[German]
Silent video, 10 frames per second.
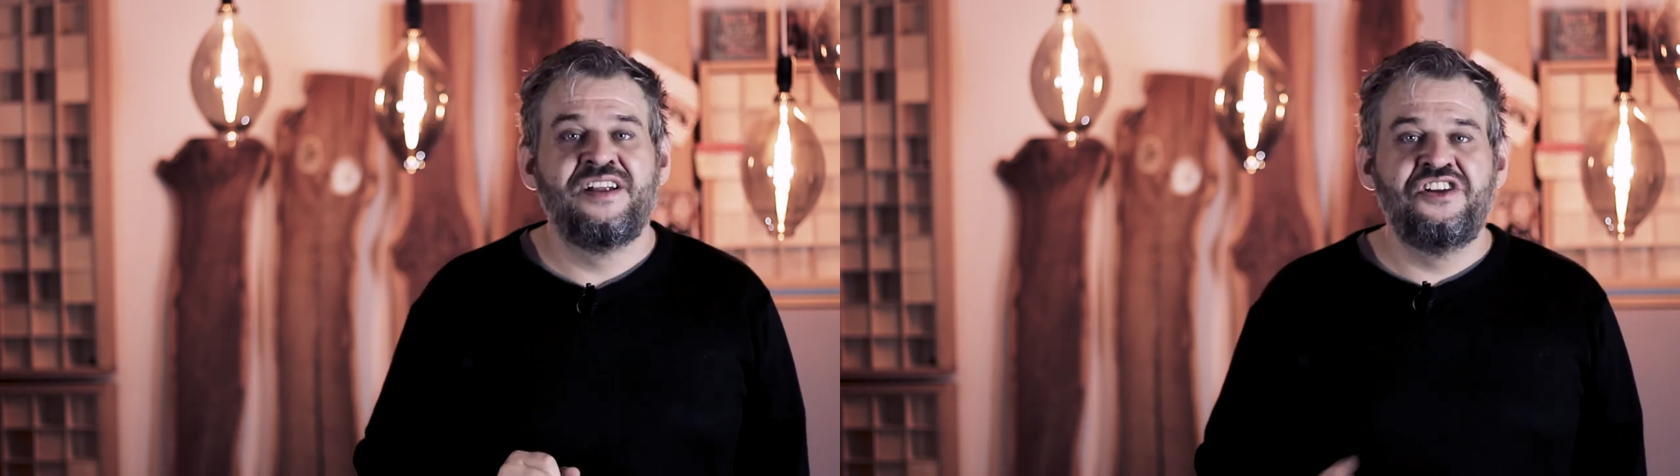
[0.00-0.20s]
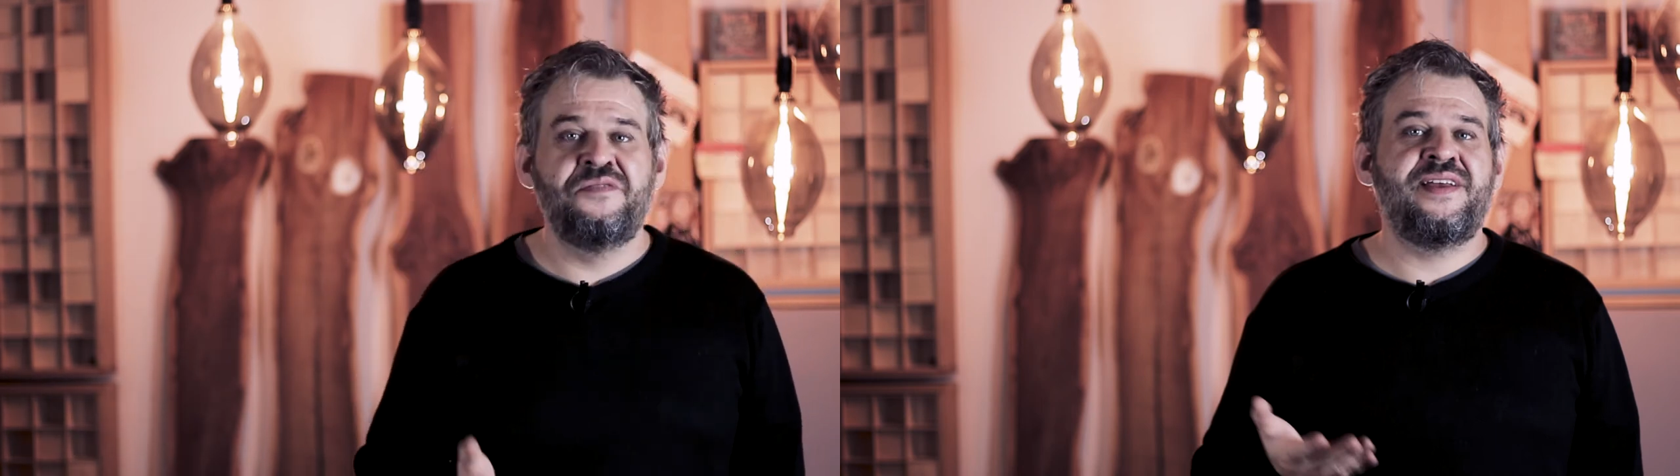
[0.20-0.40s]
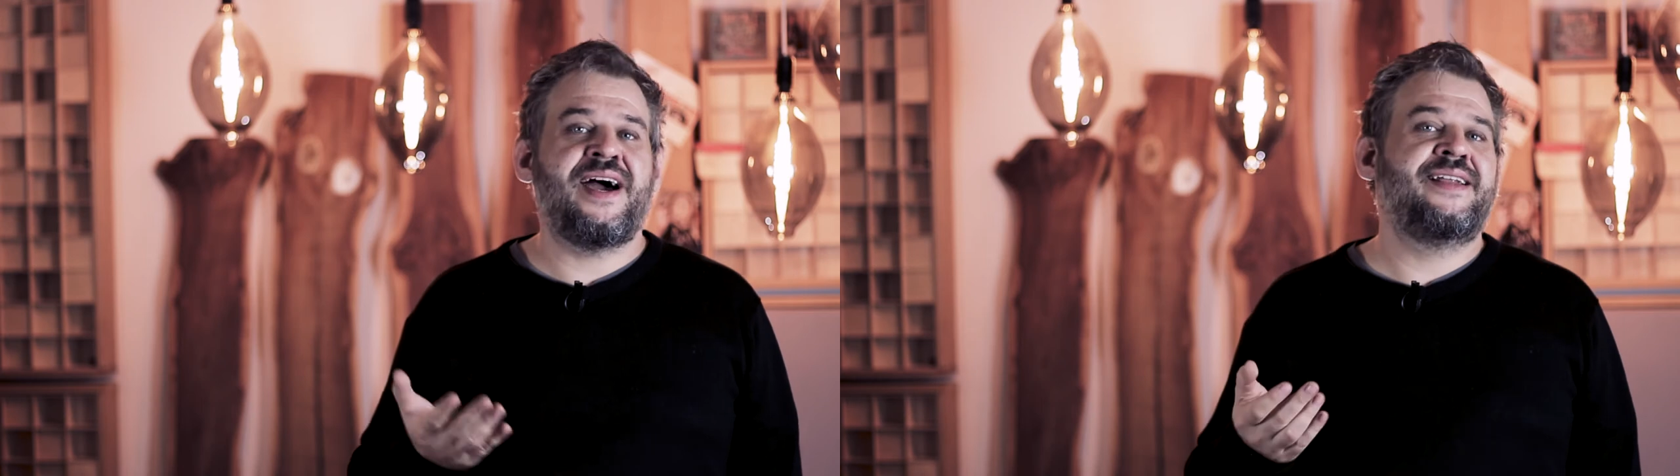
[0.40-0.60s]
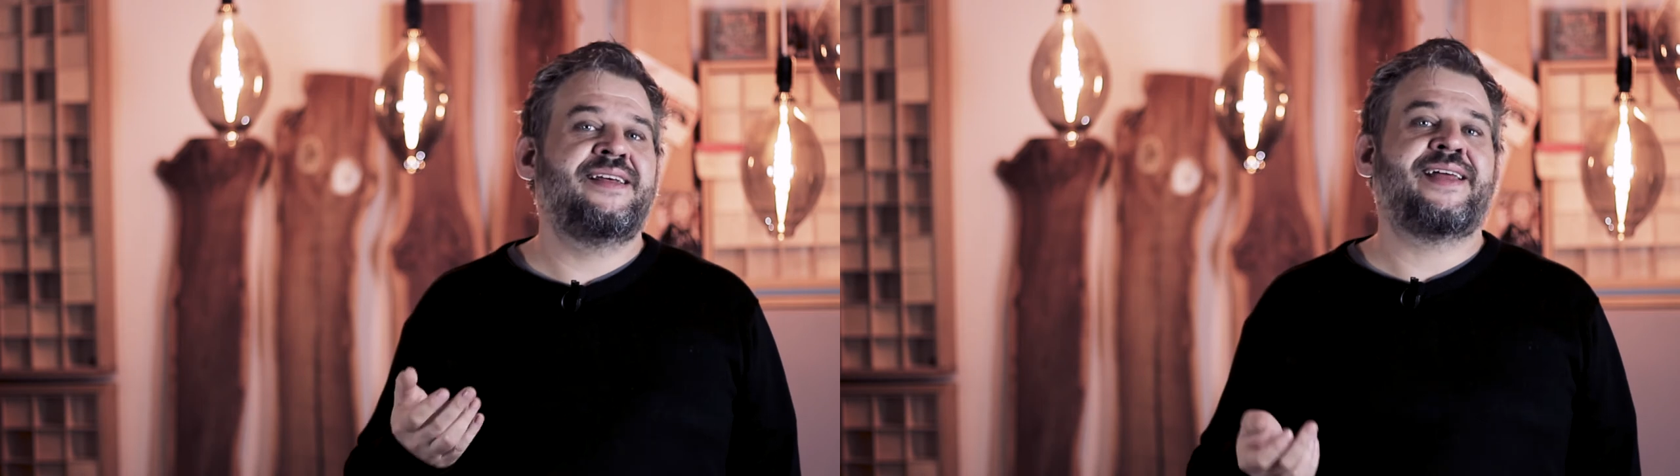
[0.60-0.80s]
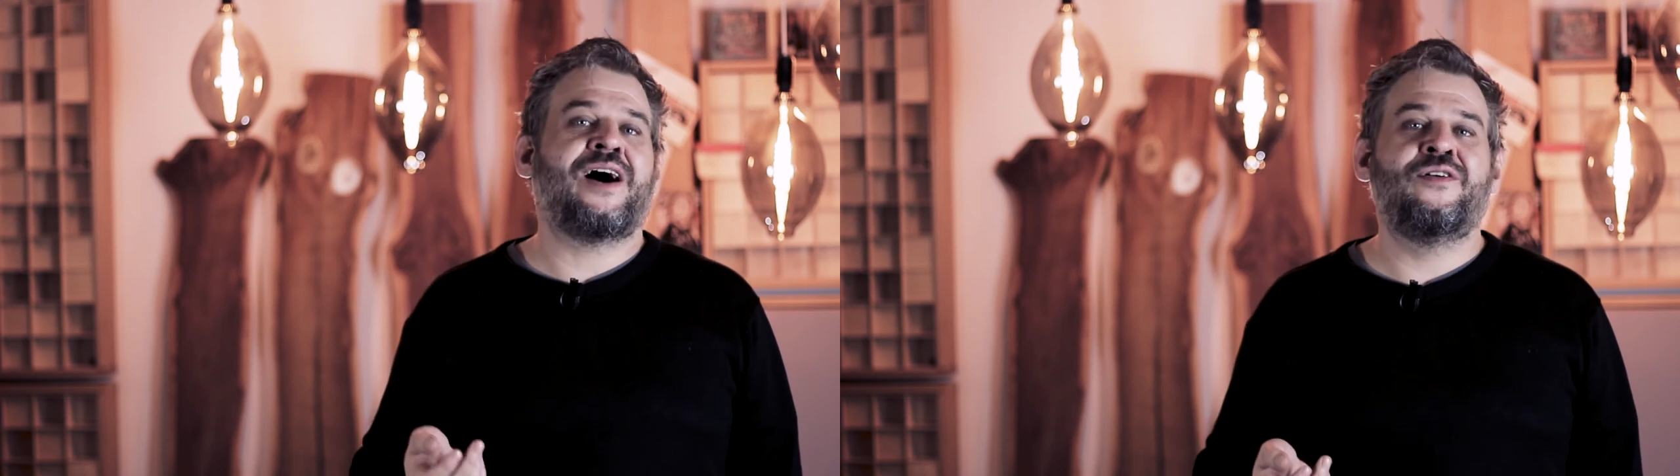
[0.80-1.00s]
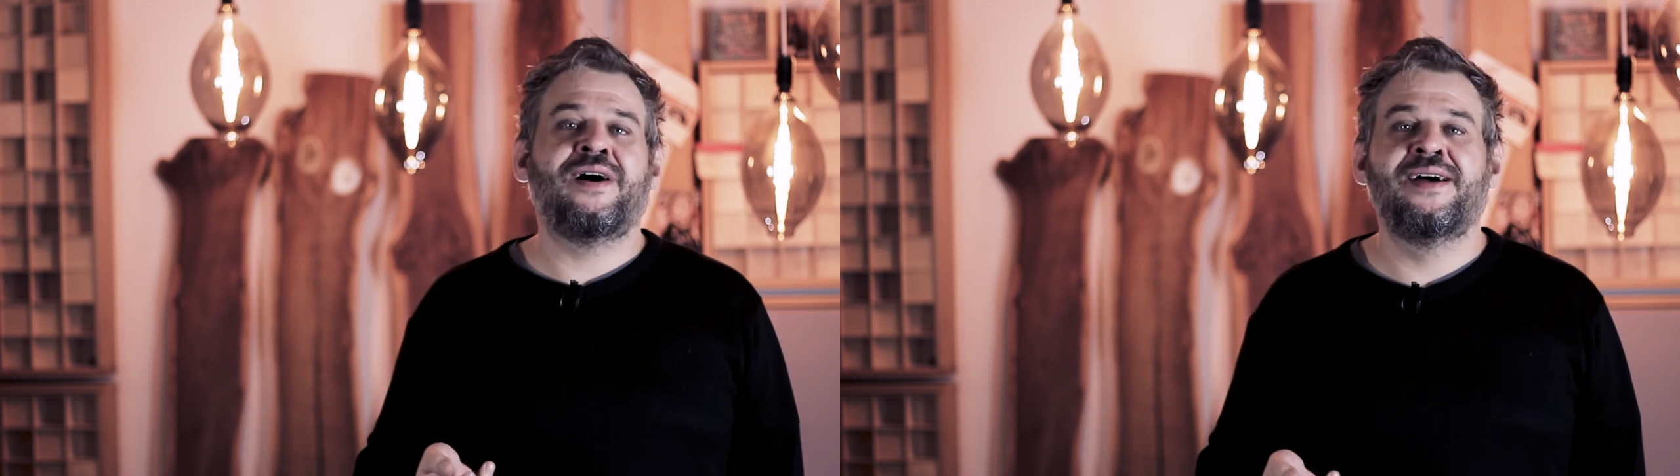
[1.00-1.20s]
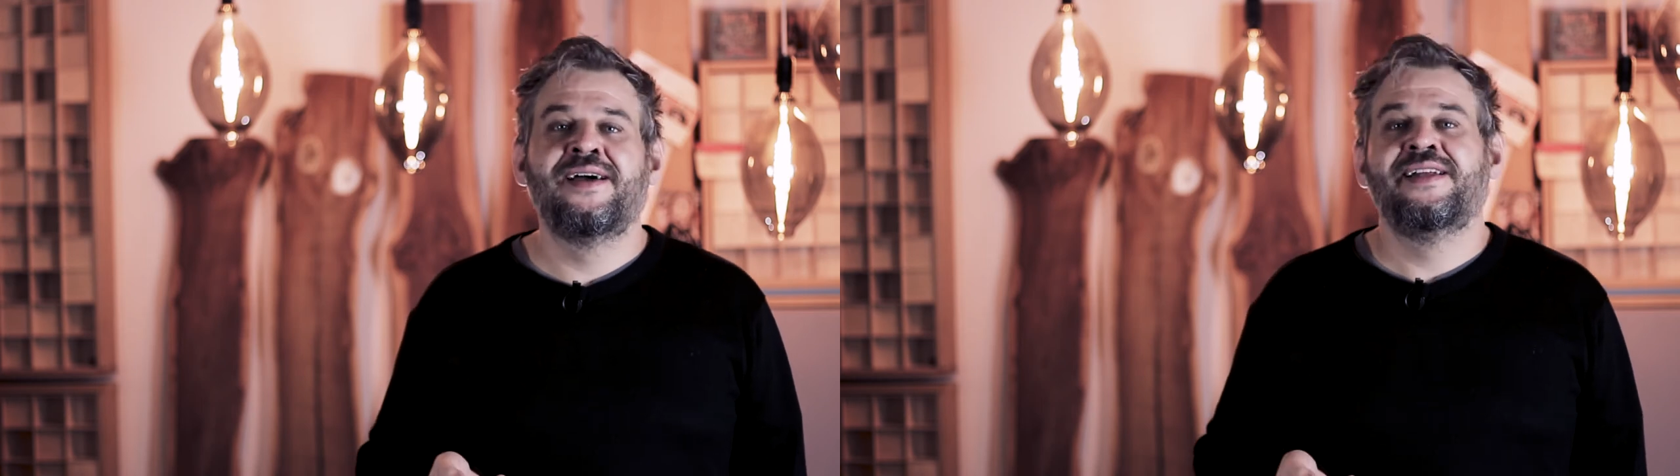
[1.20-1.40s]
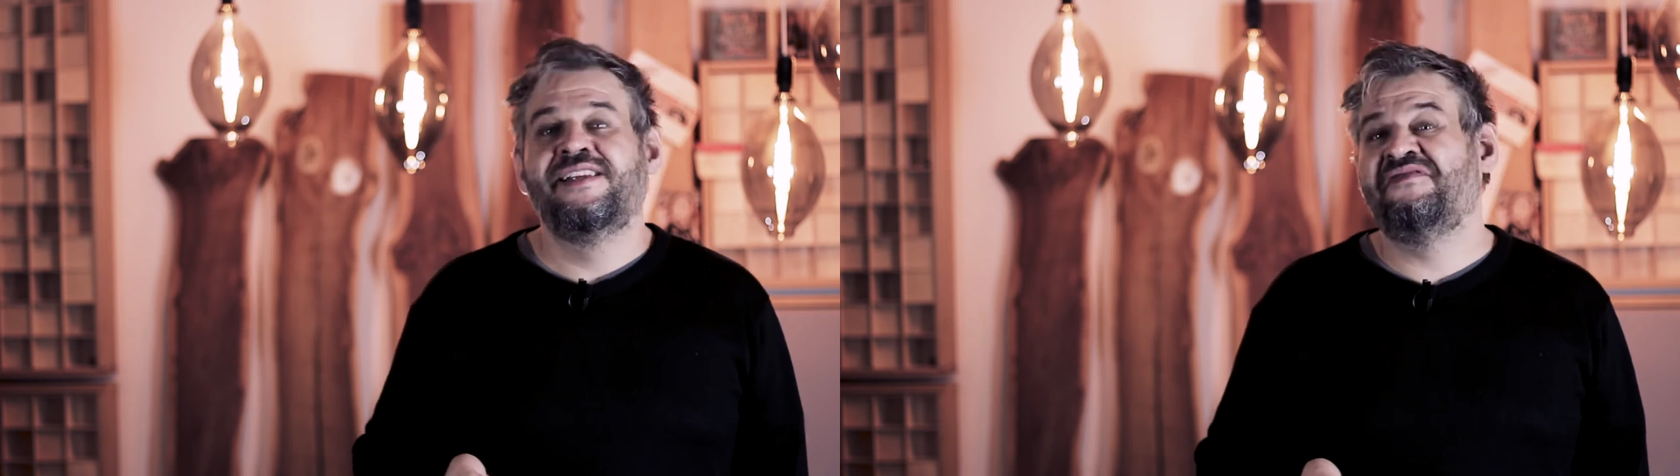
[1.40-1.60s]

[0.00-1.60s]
nimm dir eine Dauer,